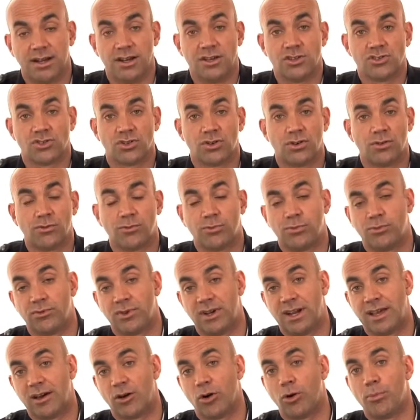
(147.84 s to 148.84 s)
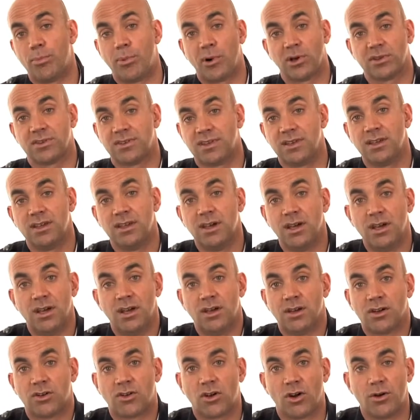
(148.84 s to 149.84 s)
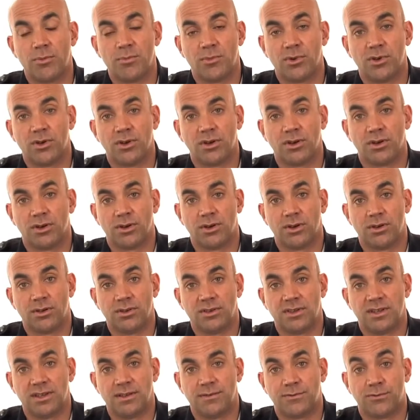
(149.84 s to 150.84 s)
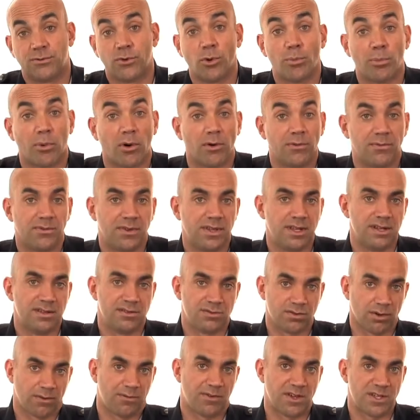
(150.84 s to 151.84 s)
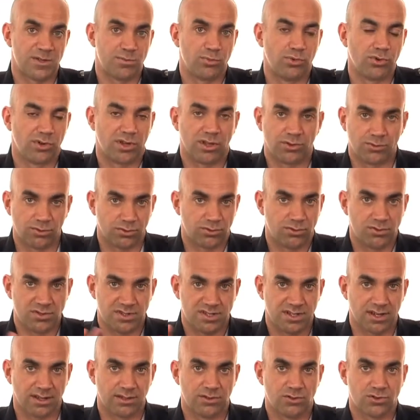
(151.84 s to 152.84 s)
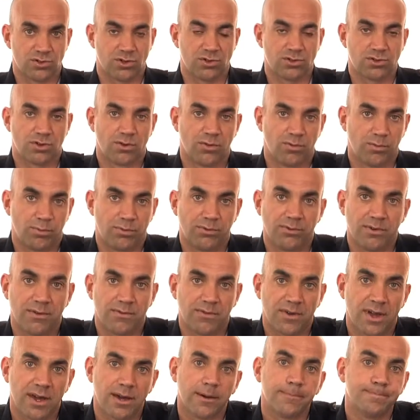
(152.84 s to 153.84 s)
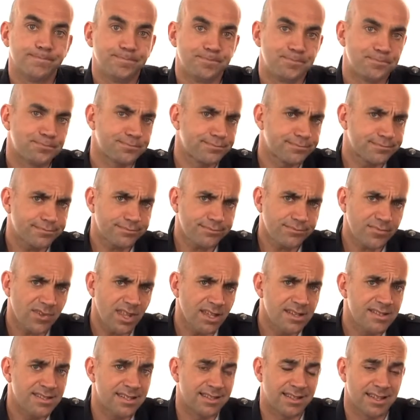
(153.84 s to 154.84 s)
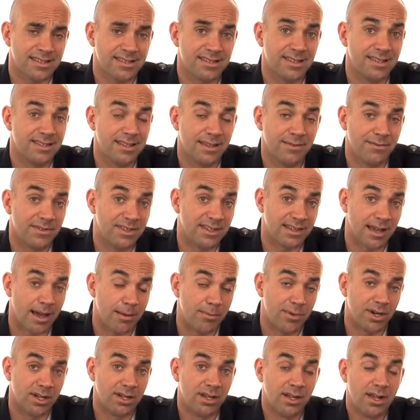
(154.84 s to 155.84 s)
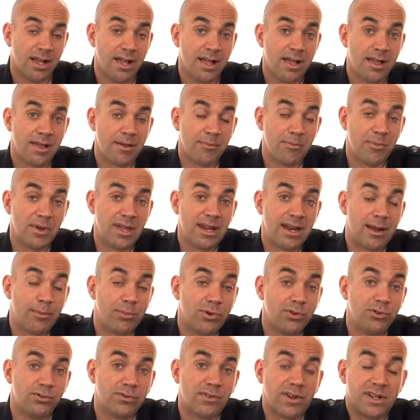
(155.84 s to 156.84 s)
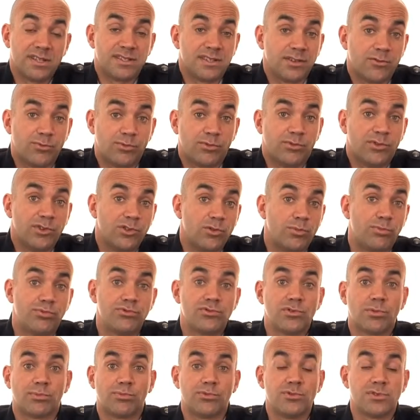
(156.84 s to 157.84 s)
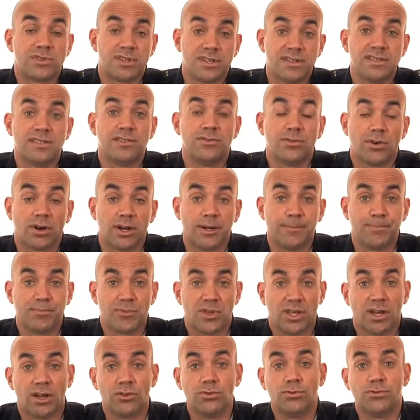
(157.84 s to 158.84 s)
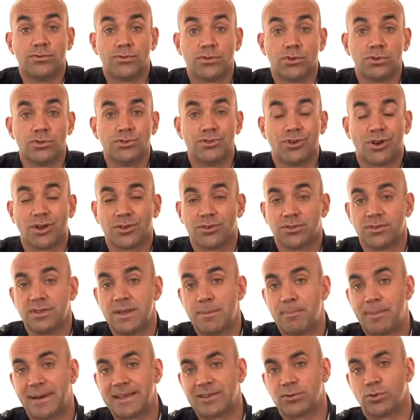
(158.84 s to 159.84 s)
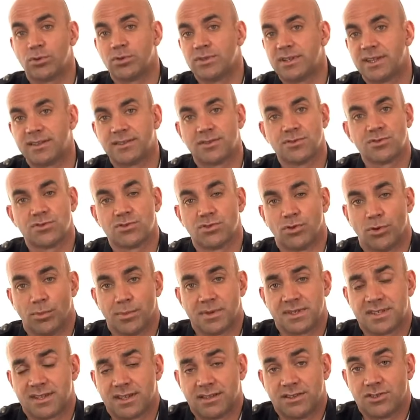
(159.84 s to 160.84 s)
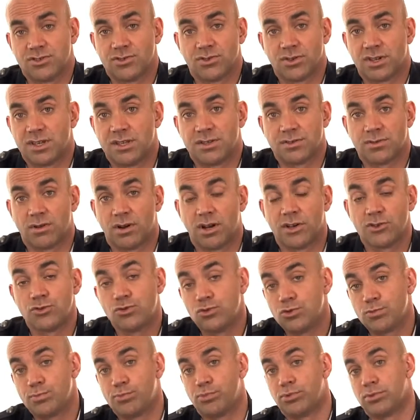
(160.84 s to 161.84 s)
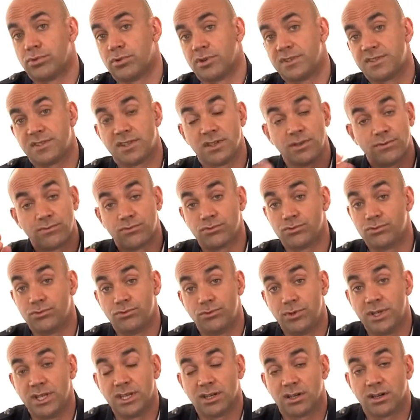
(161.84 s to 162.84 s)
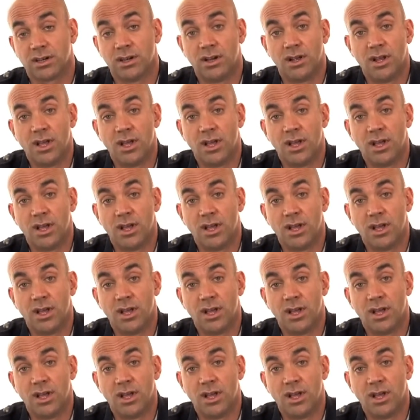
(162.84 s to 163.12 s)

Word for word: les gens, vous pouvez les reporter comme euh, des faux profils sur Facebook. Il y a toute une série de choses que vous pouvez faire. C'est assez inévitable. Mais la bonne nouvelle, c'est que vous pouvez de plus en plus les ignorer. Et à nouveau, ne leur donnez pas trop d'attention, parce qu'il y a des gens qui sont là juste pour essayer de vous nuire